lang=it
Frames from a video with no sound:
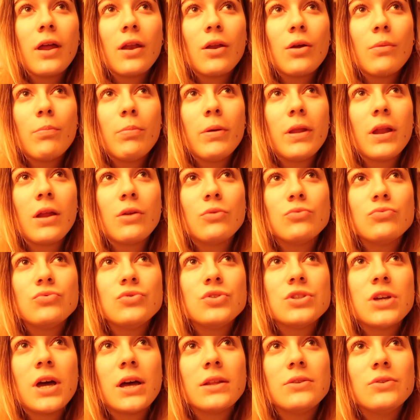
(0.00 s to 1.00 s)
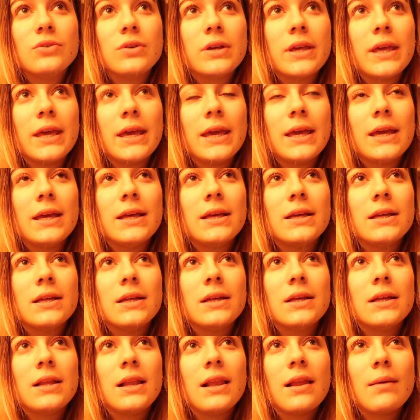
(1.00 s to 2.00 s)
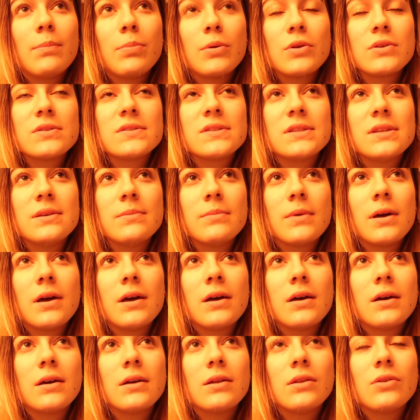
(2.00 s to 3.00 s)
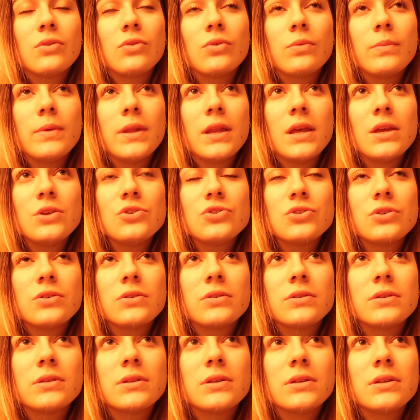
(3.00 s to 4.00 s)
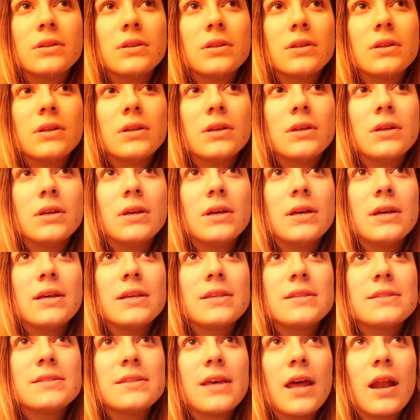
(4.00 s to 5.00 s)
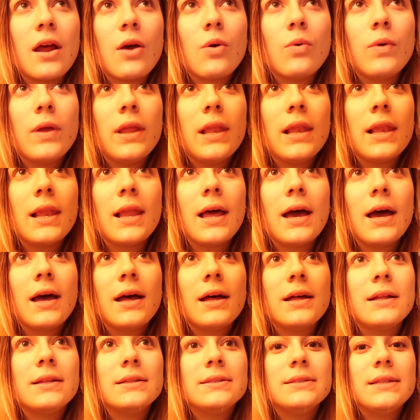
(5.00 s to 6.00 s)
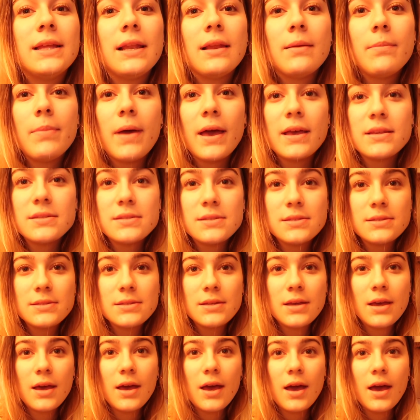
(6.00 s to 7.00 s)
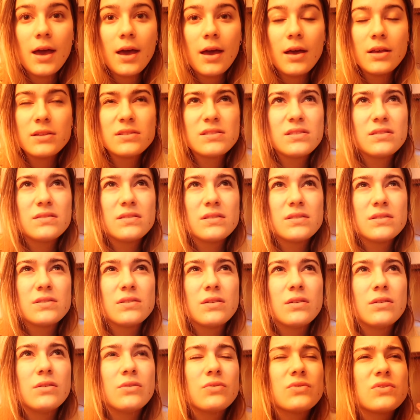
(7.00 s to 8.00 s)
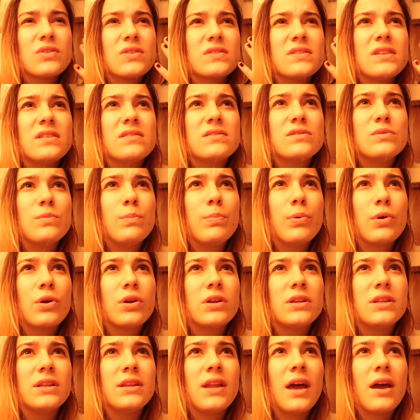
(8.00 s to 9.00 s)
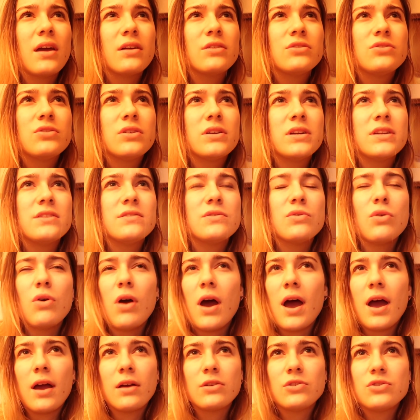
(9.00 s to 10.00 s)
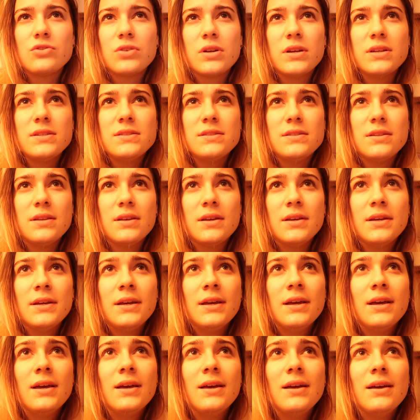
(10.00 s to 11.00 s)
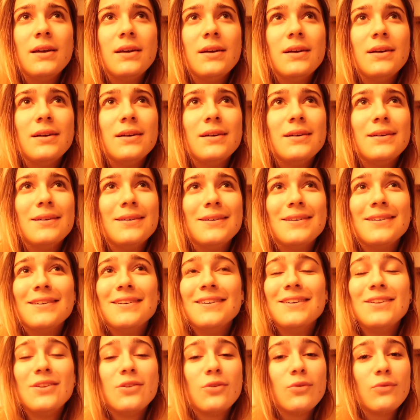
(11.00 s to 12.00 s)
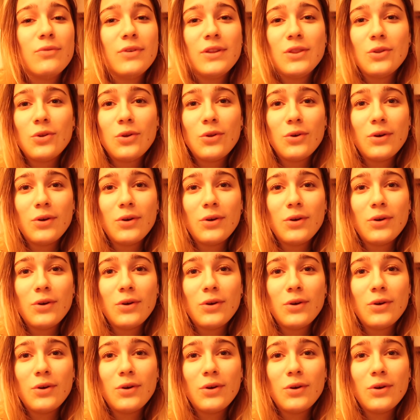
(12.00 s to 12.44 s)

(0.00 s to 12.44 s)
e hanno appena annunciato che la prossima nomination sarà quella delle best non so se supporting actress o actress non vedo